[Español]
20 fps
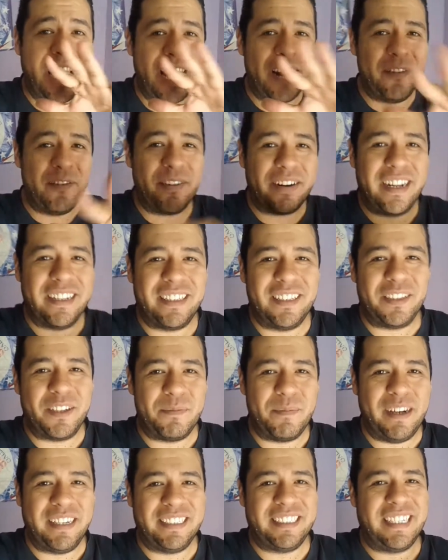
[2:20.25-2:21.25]
en un
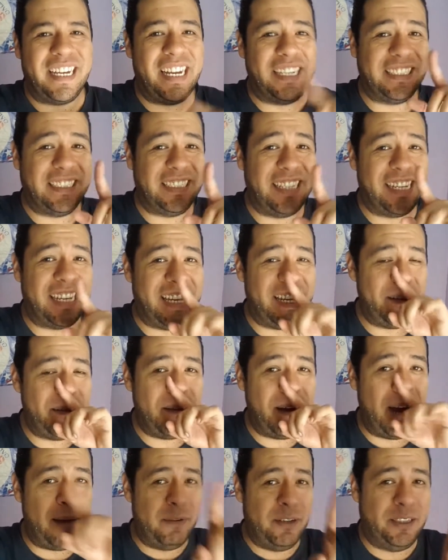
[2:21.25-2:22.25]
ratito más. Así de que,
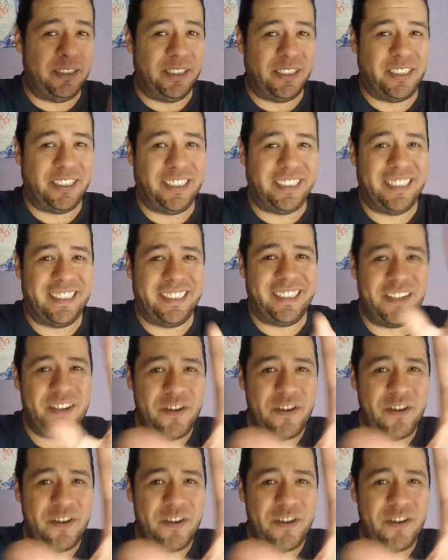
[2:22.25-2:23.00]
vámonos.